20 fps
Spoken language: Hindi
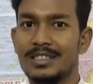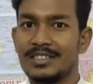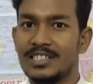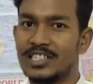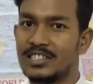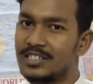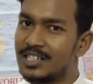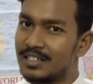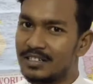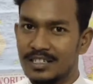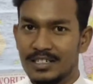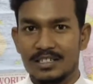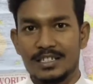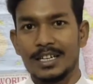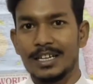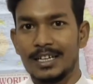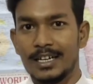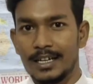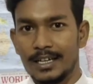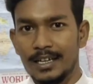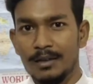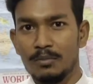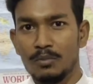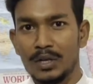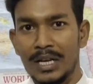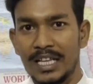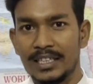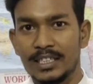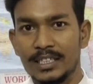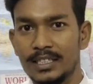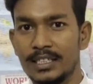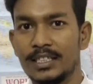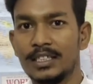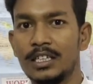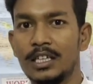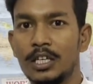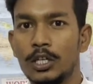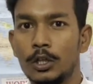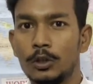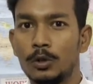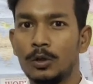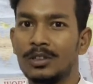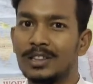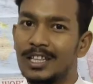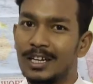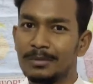सिस्टर सिस्टर कह के बुलाती थी तो